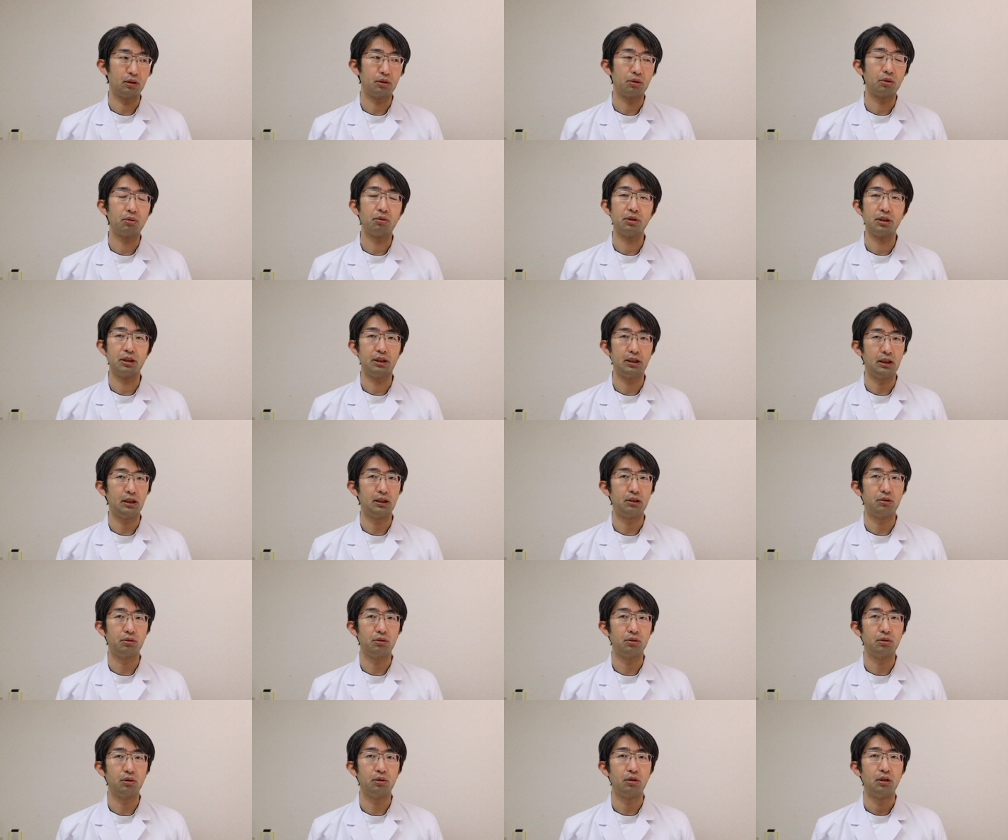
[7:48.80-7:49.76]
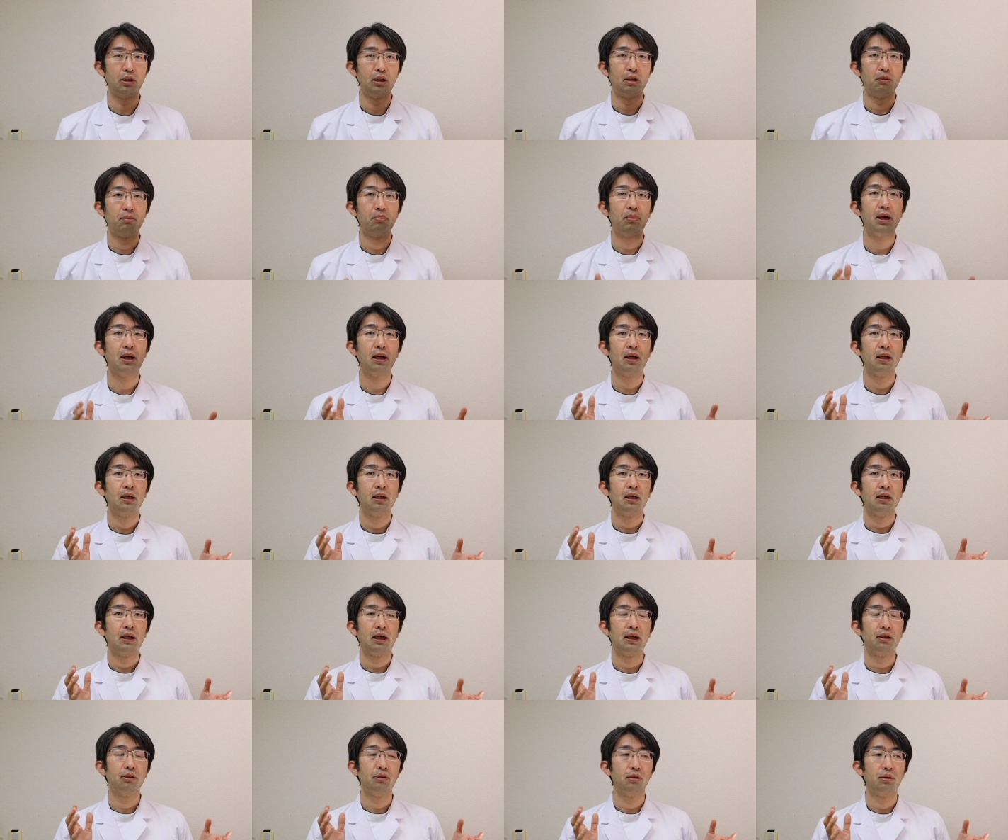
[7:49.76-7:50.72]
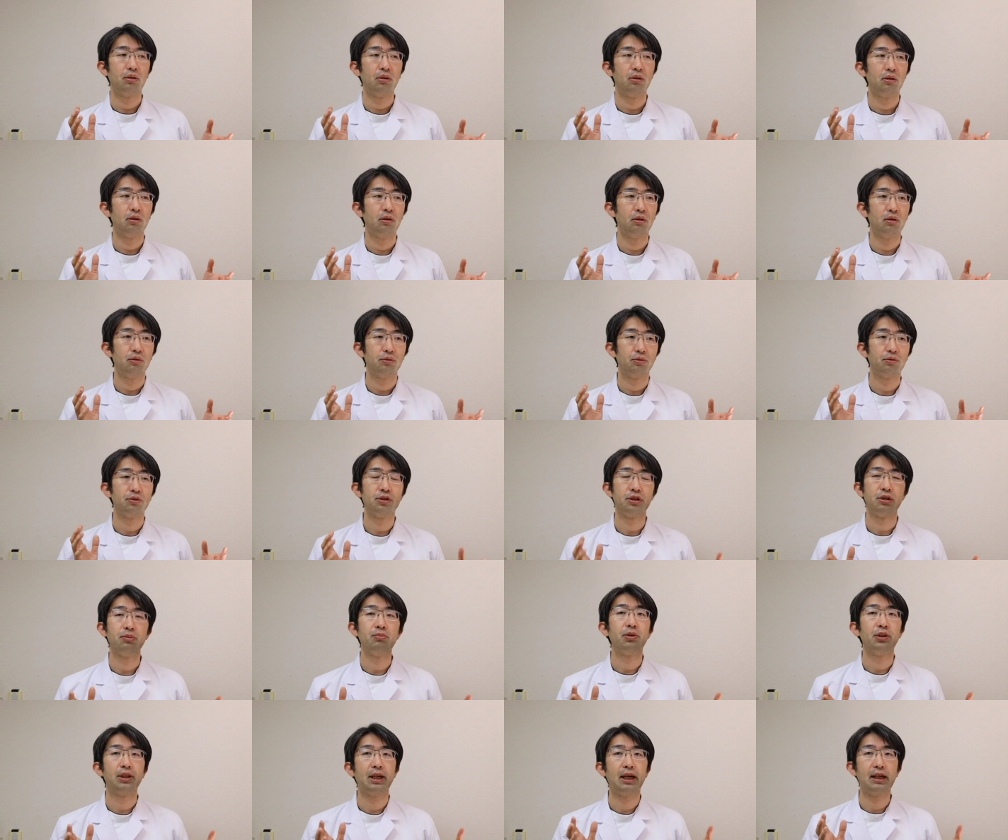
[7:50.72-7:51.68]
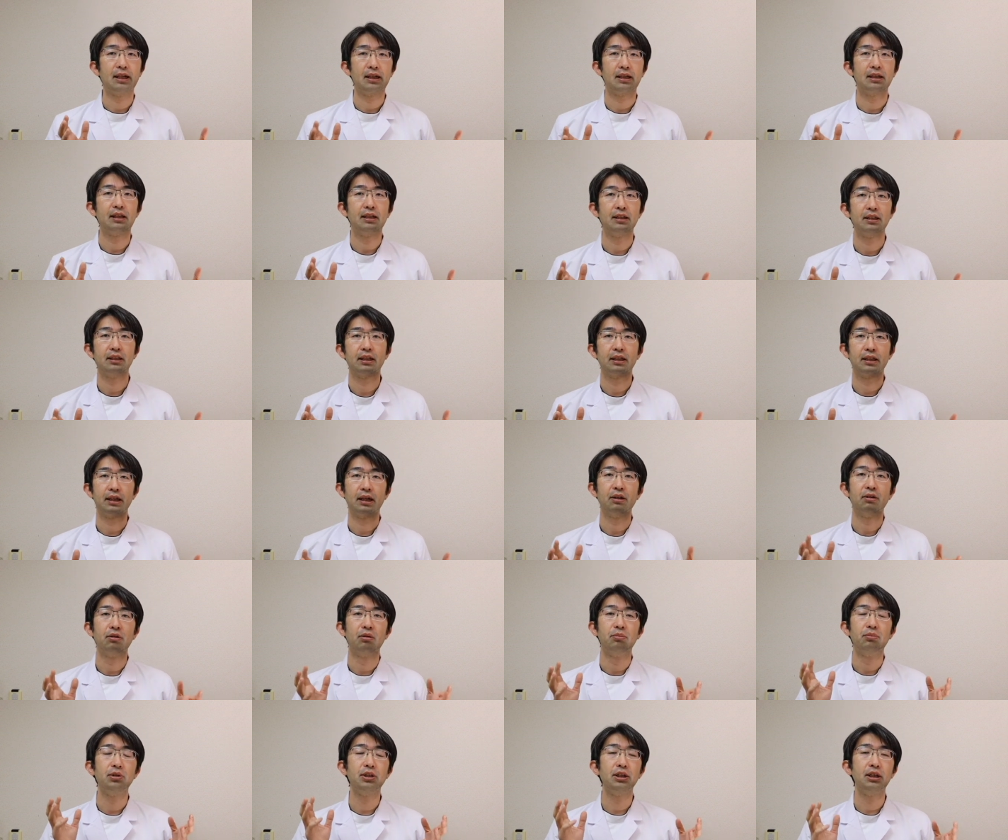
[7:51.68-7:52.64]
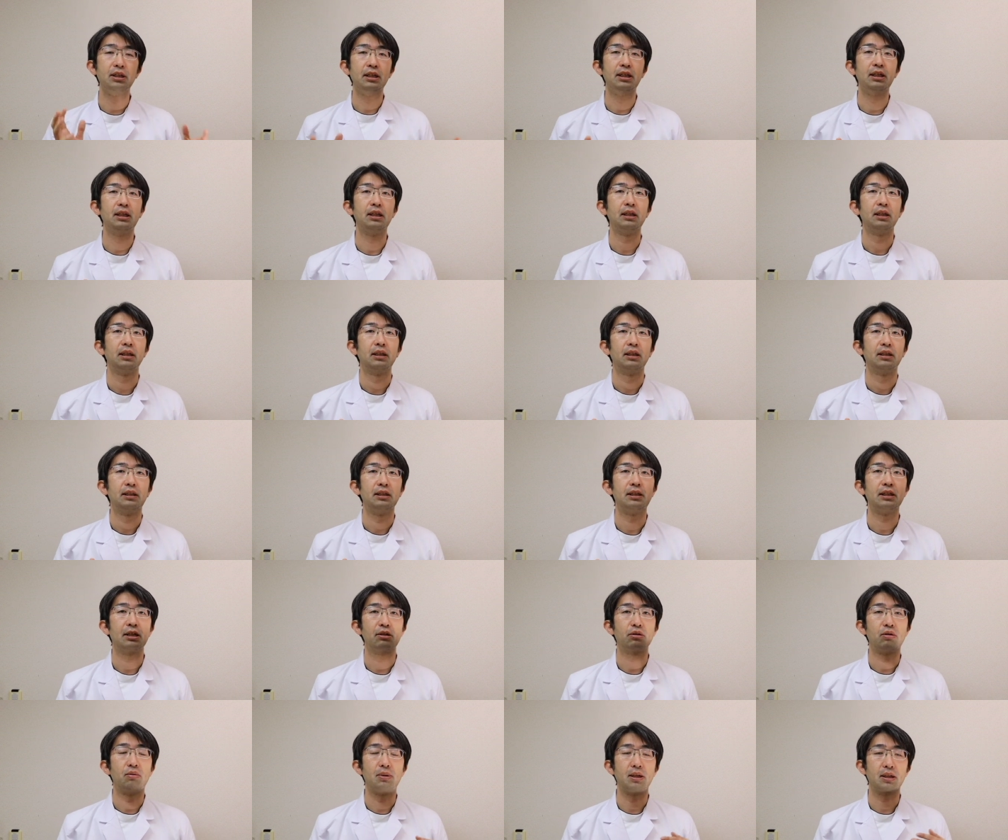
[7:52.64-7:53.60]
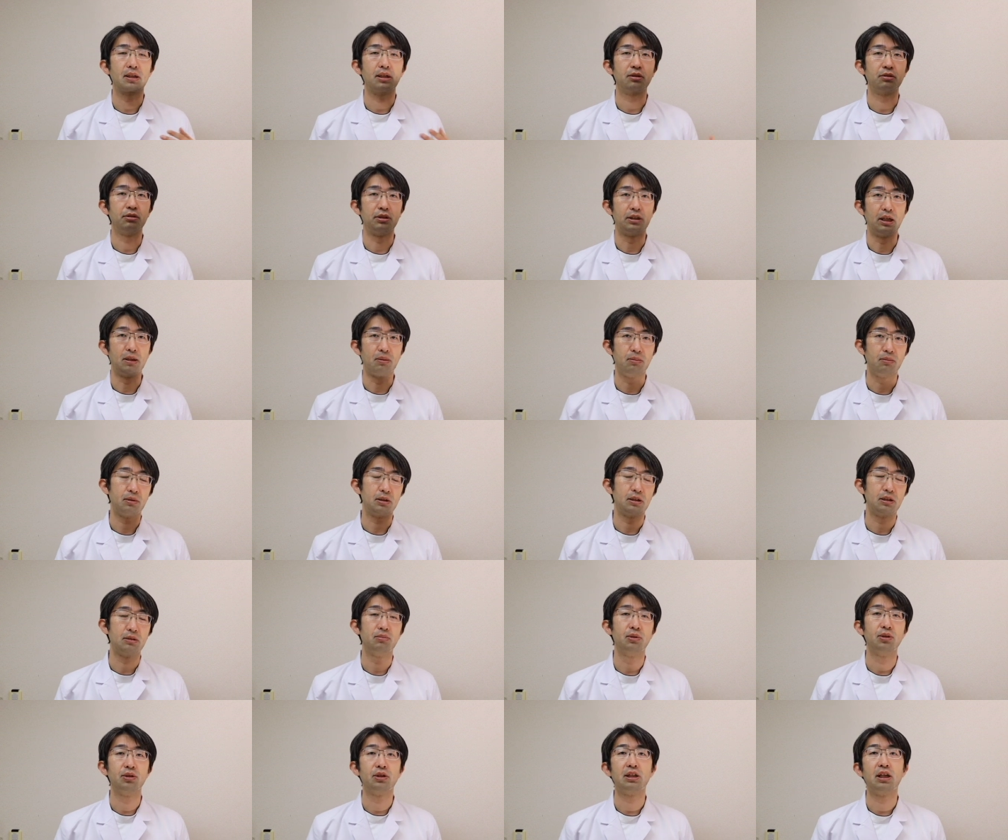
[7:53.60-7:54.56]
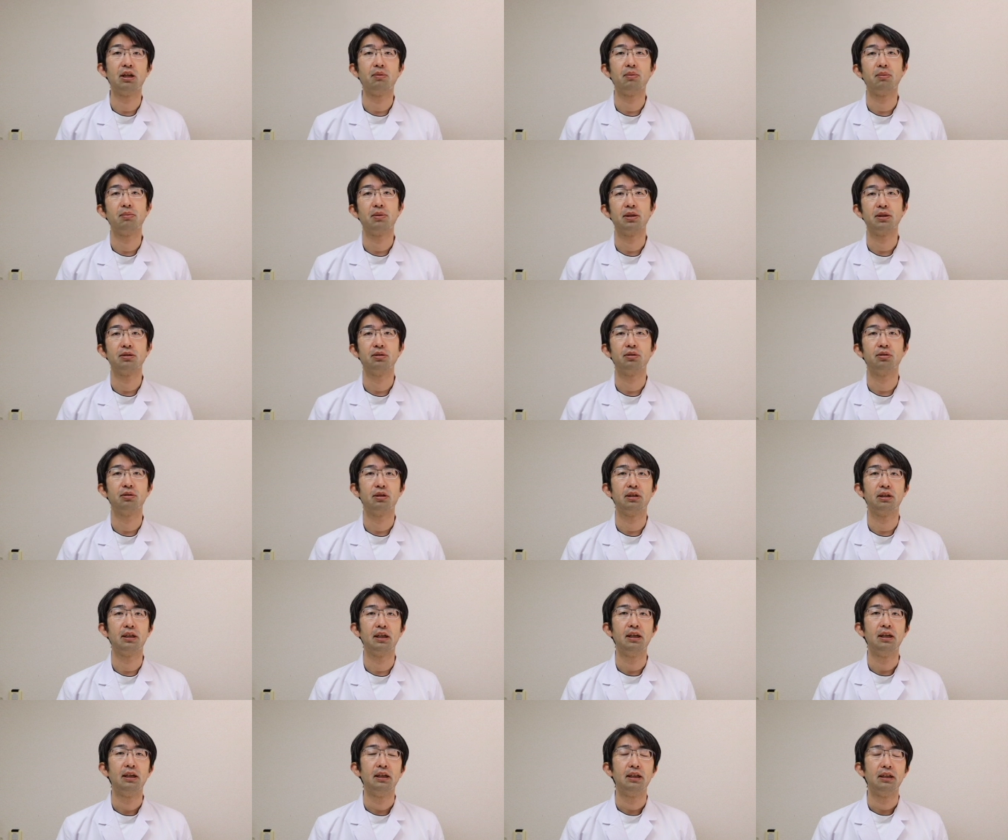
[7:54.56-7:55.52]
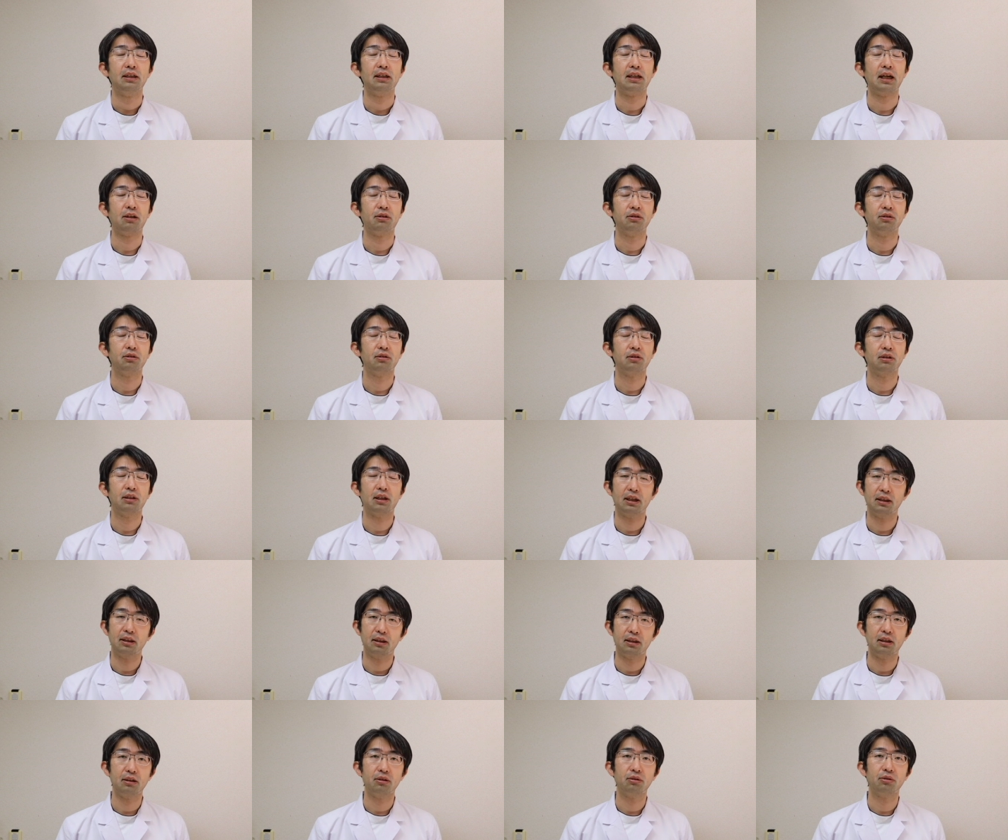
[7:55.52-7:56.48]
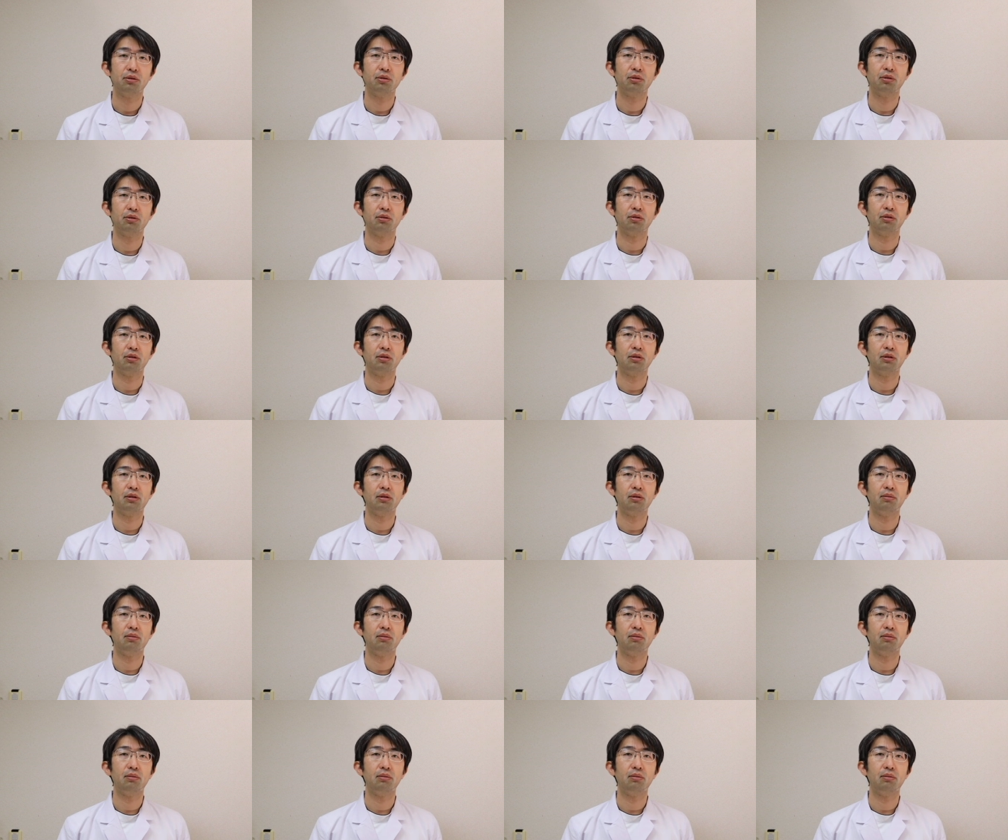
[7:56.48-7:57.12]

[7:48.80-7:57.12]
通りに行くと、まああのー、複視もない患者さんを無理にじゃあ細かく全部調べましょうってやるかっていうと、